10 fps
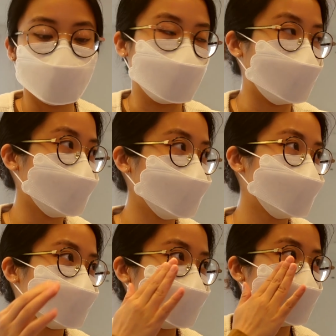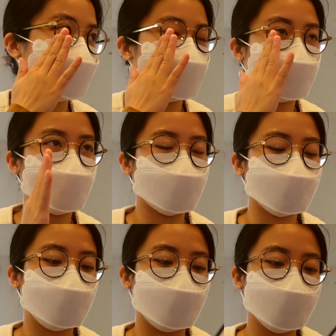ngồi đây đợi cho mọi
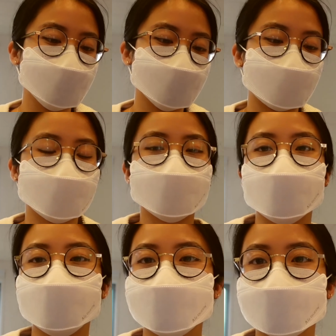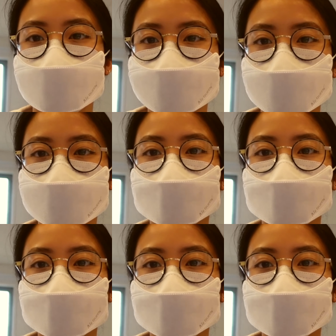người đến, trong lúc đấy thì mình sẽ đọc sách.